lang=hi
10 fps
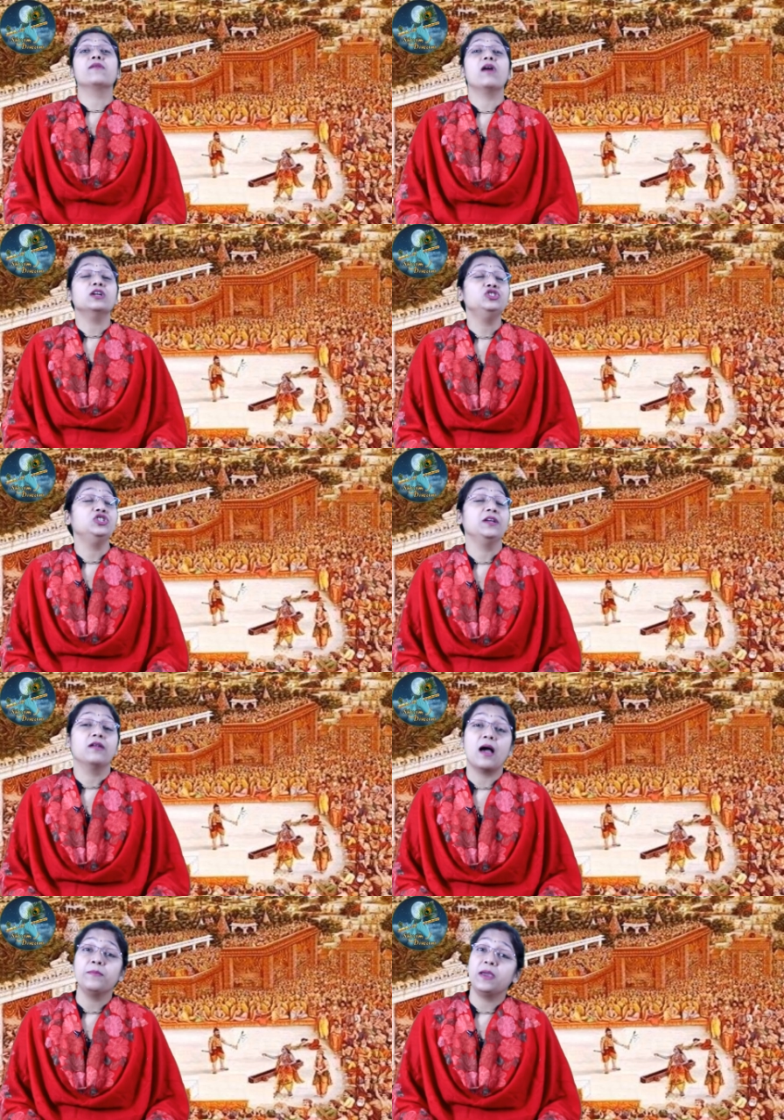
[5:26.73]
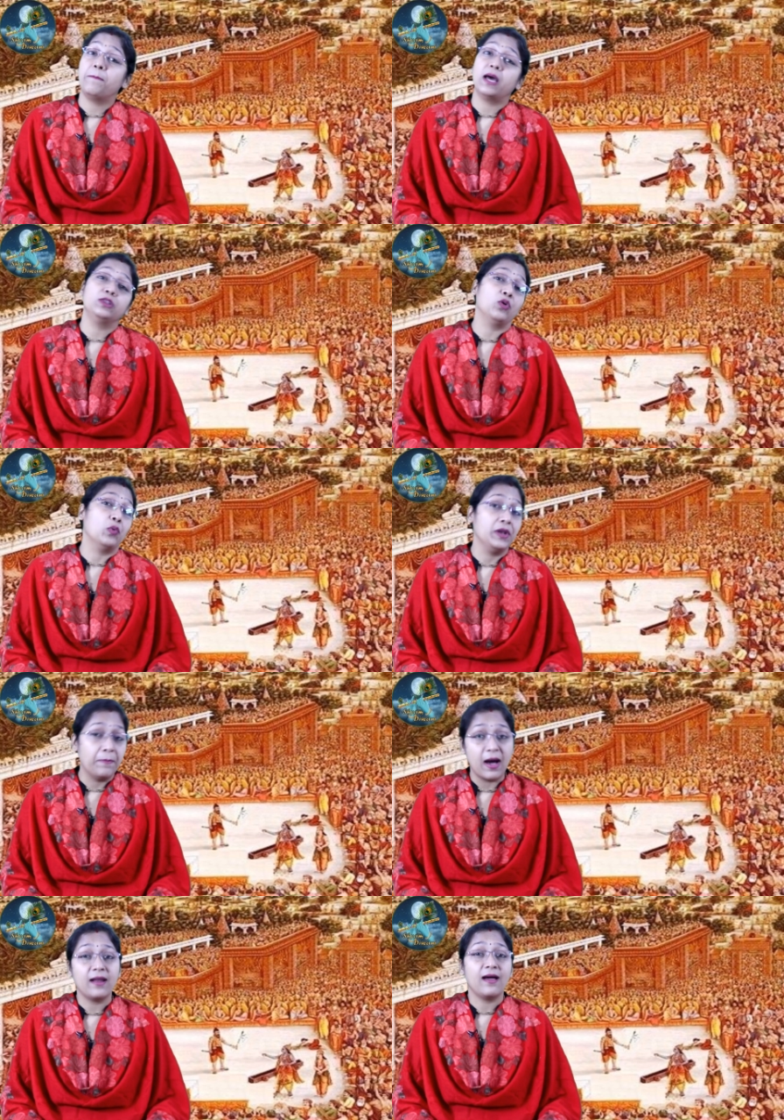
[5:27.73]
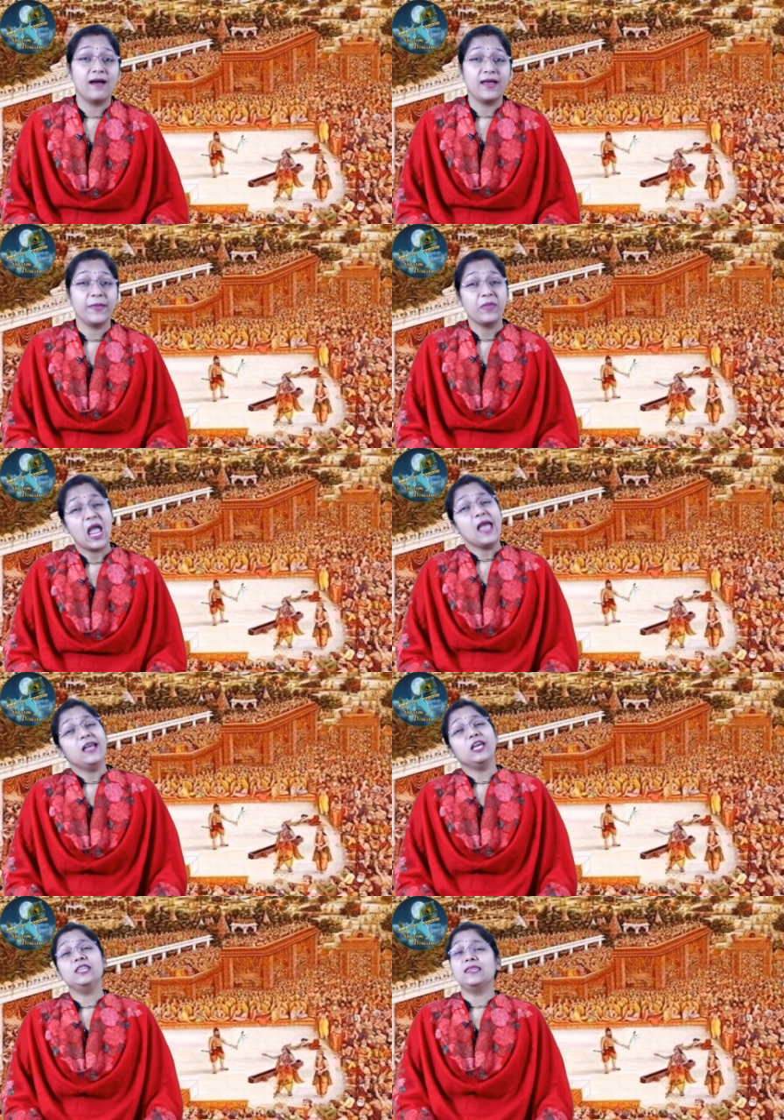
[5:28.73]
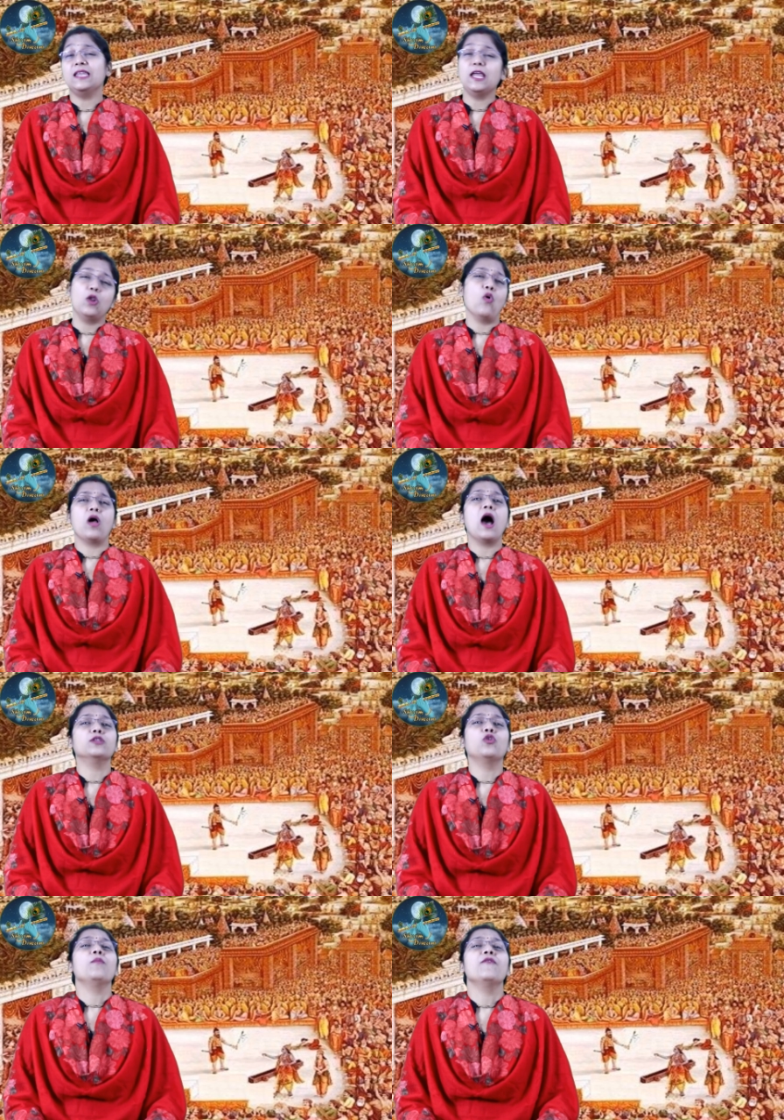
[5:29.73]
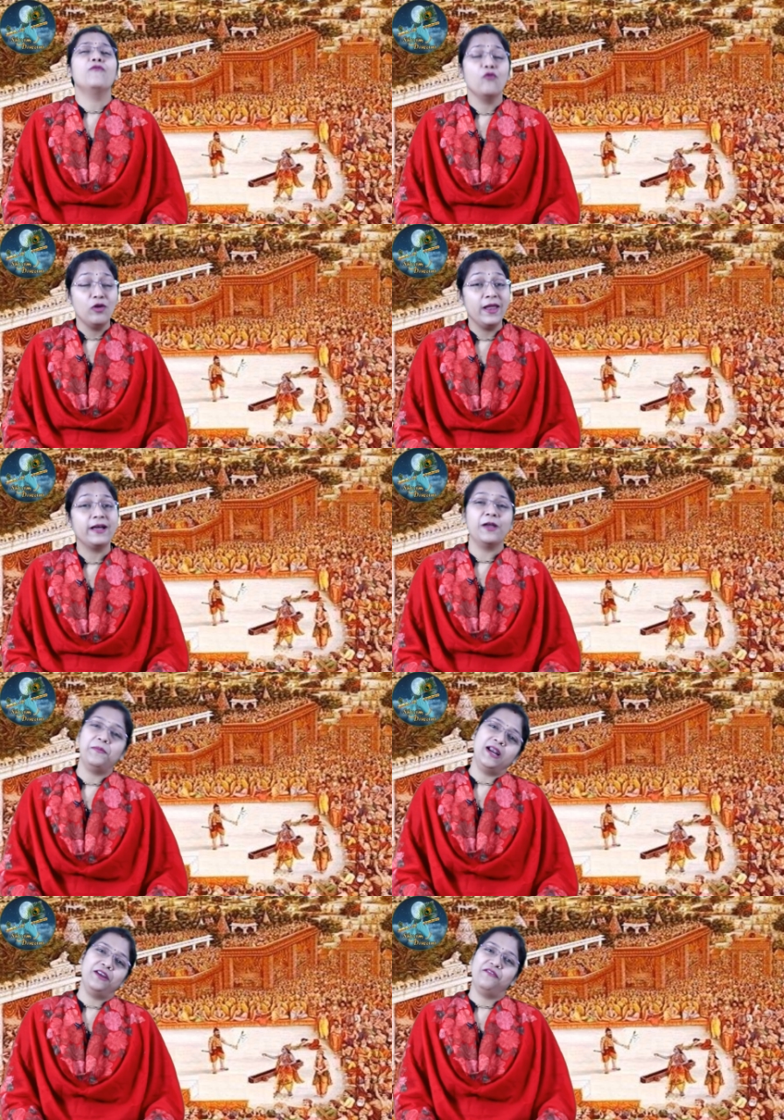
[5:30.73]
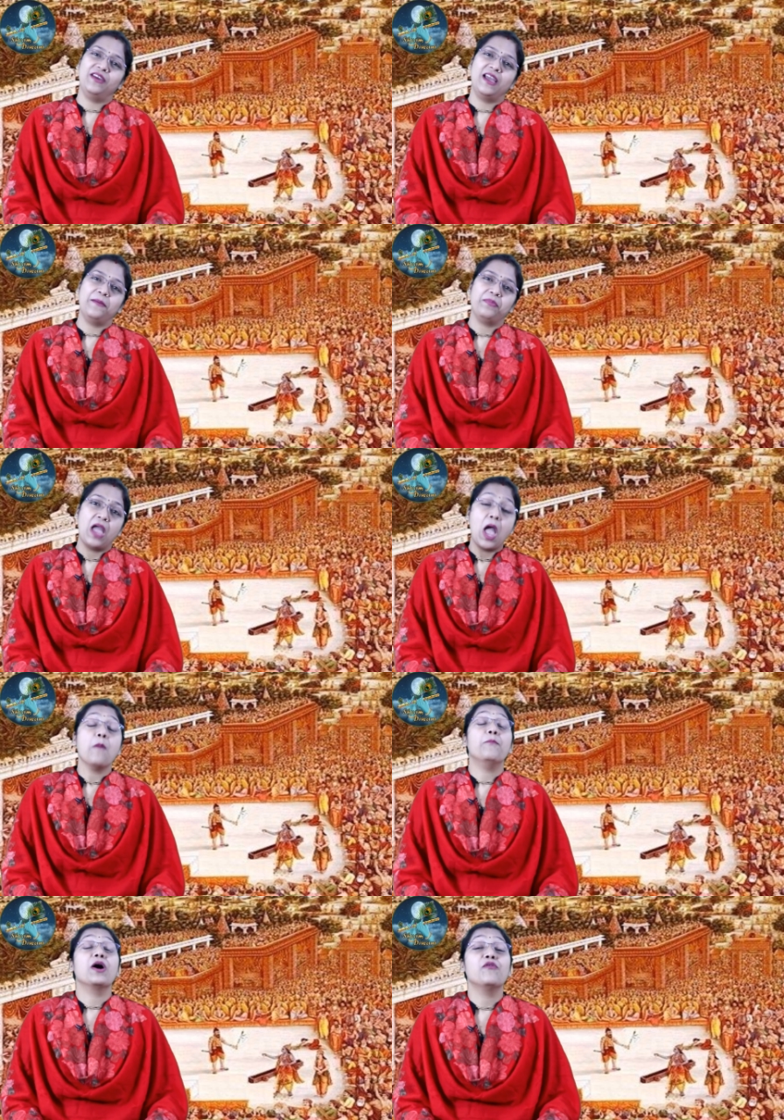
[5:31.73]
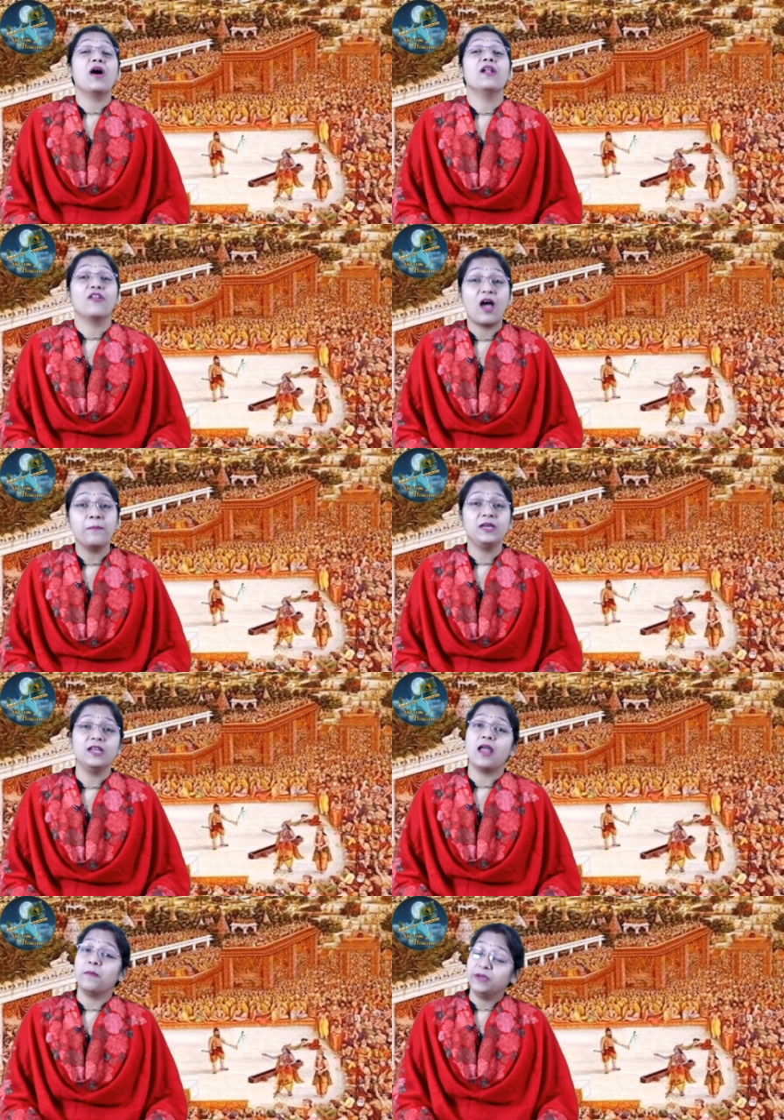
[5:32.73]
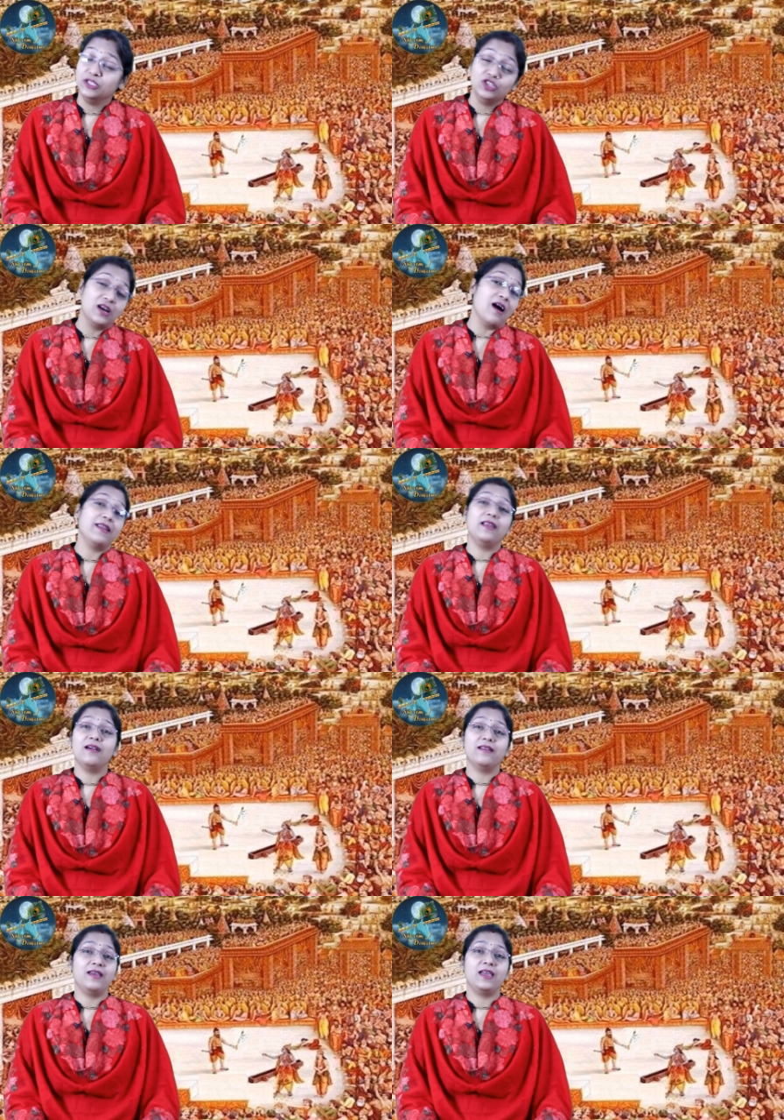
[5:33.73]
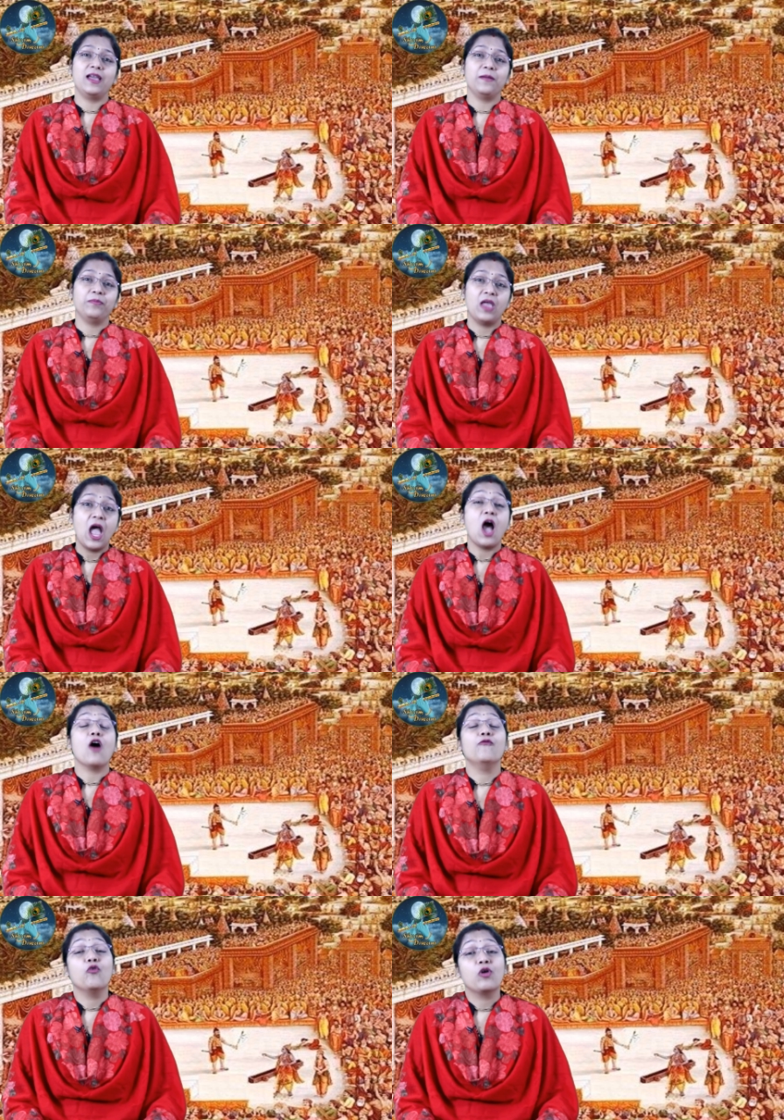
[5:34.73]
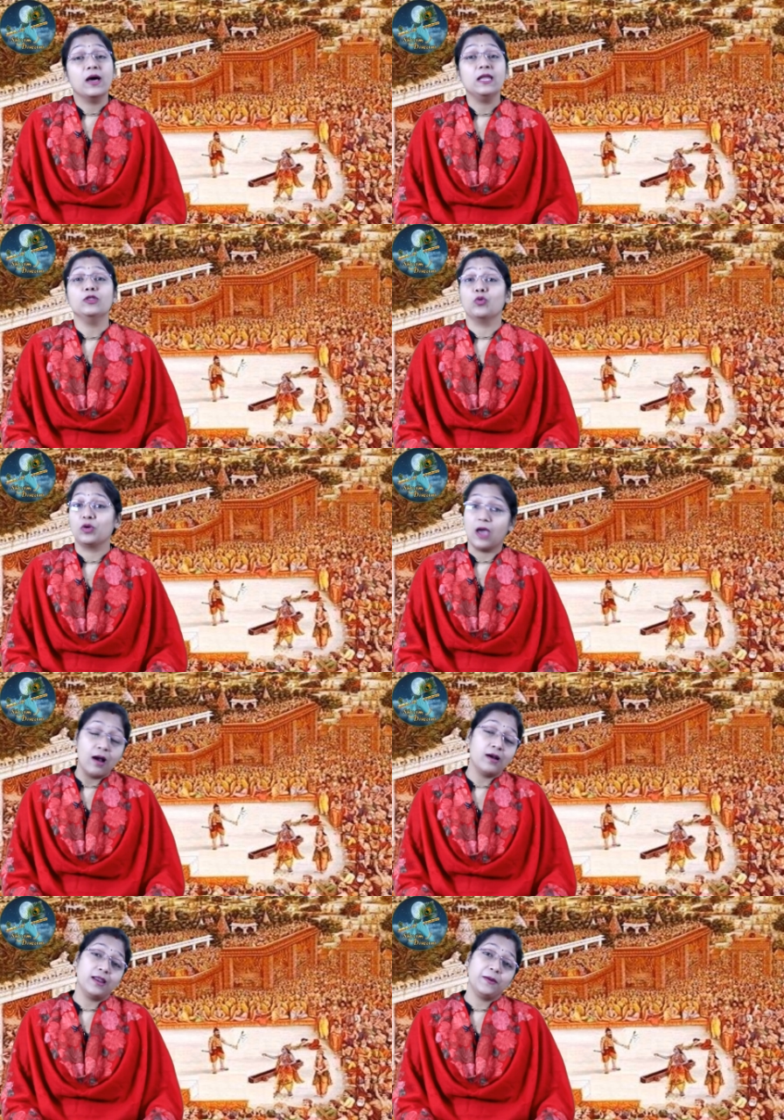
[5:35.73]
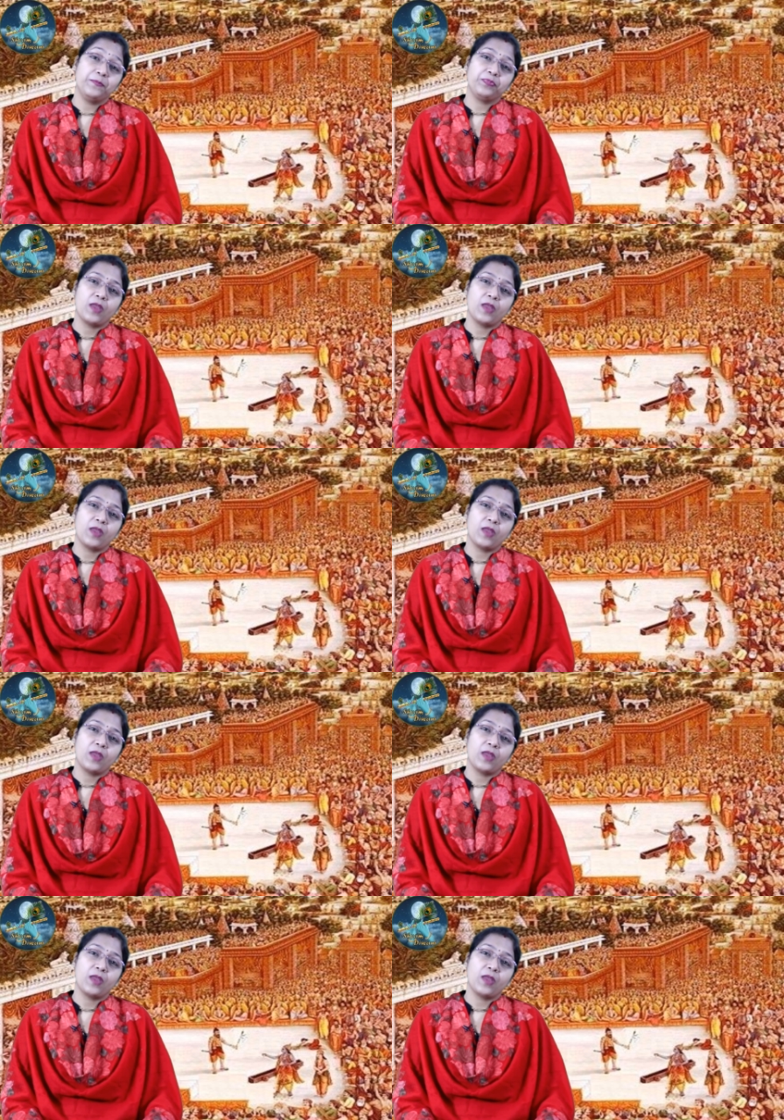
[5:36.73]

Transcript: भगवान श्री राम के पात्र को निभा रहा है इतने लोग हाथों में फूल लेकर बैठे हुए हैं भगवान राम के नाम के जयकारे लग रहे हैं अब वो करे तो क्या करे